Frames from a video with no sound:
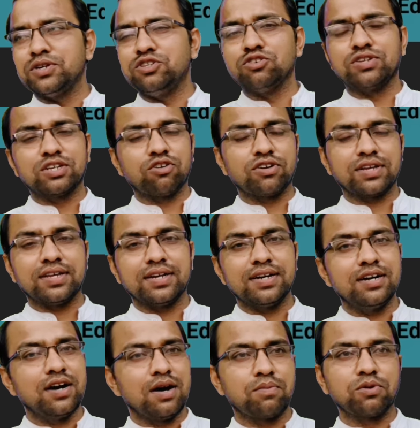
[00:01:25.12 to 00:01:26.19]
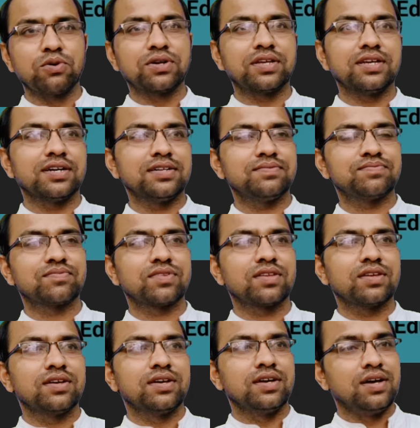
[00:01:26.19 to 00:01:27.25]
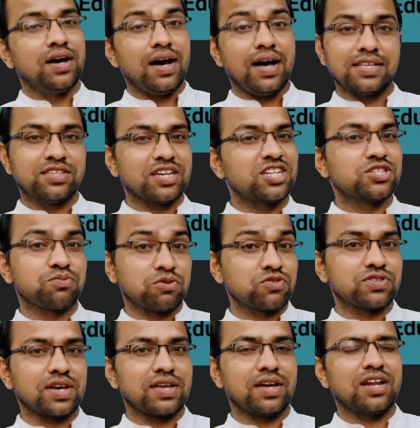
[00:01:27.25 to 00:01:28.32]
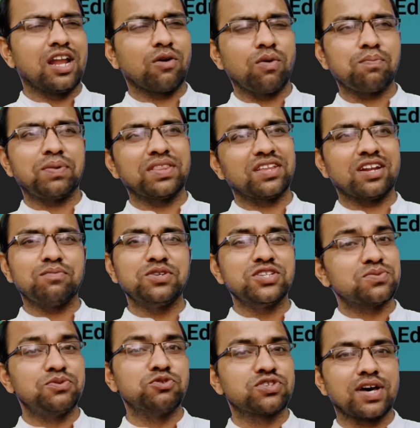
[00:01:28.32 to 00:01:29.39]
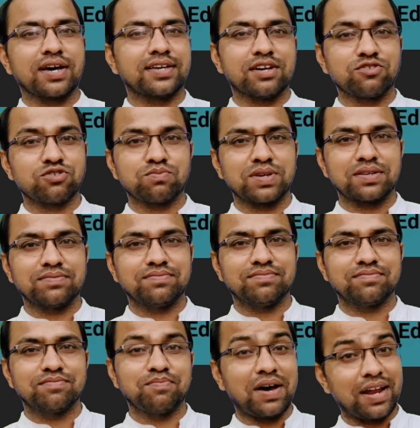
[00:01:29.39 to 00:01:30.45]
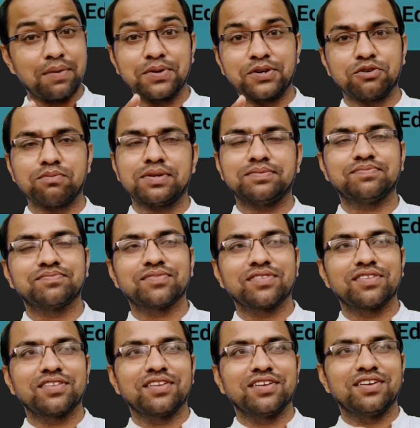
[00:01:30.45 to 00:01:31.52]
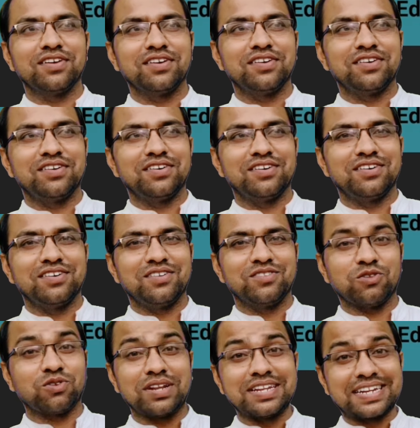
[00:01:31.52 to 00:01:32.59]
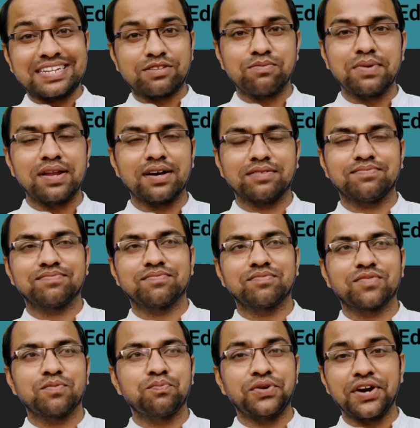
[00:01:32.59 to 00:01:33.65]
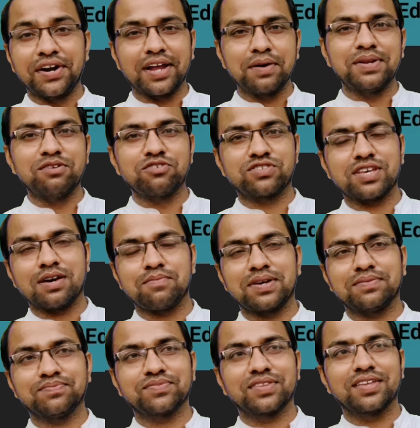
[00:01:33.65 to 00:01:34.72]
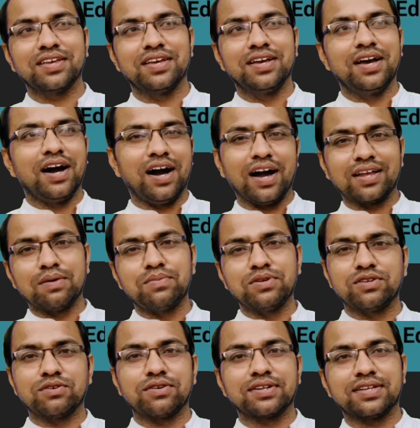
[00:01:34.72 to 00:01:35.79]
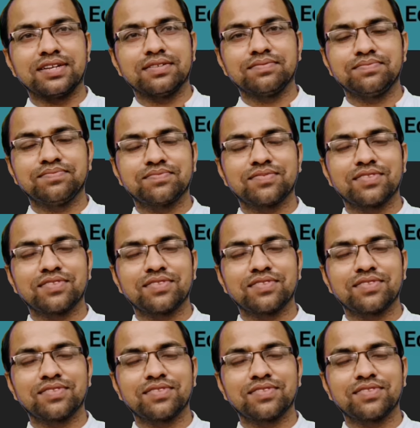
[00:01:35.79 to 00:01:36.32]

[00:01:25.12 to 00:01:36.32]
वीडियो रिकॉर्ड किया अपलोड किया अच्छा रिस्पॉन्स आया लगभग पंद्रह बीस व्यूज़ आ गया उसमें पहला वीडियो में तो थोड़ा इंटेजन मिला प्रेरणा मिली उससे हमें अगला वीडियो रिकॉर्ड किया